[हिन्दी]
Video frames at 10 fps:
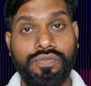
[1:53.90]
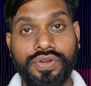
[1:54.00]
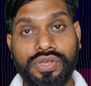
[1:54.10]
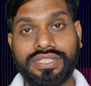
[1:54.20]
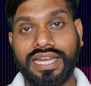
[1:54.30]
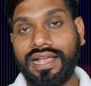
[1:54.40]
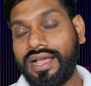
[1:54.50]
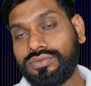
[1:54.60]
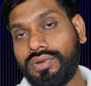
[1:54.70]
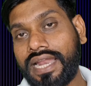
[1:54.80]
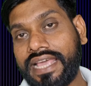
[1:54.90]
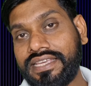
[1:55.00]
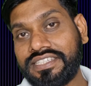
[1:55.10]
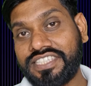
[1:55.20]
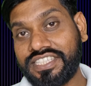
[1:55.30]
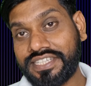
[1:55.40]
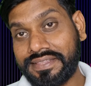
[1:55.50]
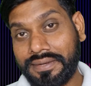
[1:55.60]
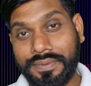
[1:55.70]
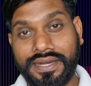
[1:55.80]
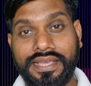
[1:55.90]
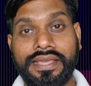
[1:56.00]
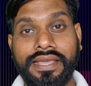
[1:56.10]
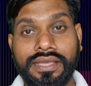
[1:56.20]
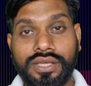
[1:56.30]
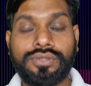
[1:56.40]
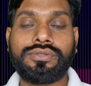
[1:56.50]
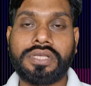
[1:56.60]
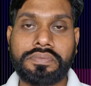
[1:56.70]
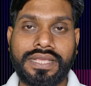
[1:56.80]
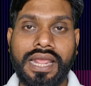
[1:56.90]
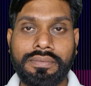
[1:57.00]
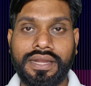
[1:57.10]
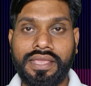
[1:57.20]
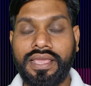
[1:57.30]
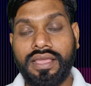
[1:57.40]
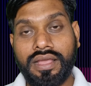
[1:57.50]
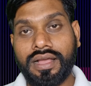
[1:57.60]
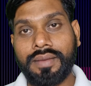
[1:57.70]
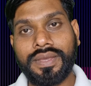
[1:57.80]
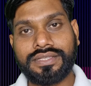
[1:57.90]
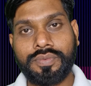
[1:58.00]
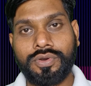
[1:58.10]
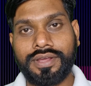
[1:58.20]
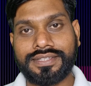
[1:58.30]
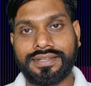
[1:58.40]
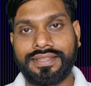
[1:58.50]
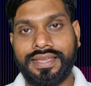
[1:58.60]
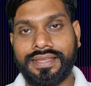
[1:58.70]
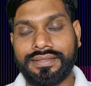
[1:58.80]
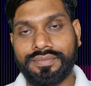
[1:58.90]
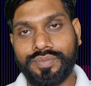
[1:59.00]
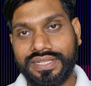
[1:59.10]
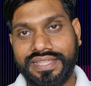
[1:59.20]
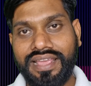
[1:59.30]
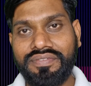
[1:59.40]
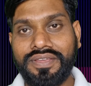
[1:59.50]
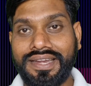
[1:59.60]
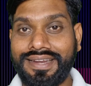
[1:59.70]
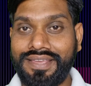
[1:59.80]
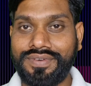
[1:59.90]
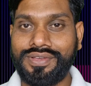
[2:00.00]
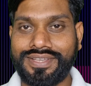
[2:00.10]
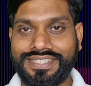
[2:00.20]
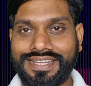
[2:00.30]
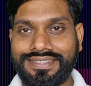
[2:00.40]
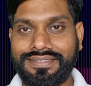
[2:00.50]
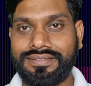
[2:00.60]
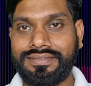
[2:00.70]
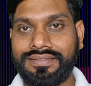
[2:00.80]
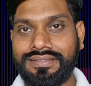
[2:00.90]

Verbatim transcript: वीडियो अच्छा लगा हो तो लाइक कीजिए चैनल पर नए हैं तो सब्सक्राइब करके हमें सपोर्ट कर सकते हैं मिलते हैं फिर नए वीडियो के साथ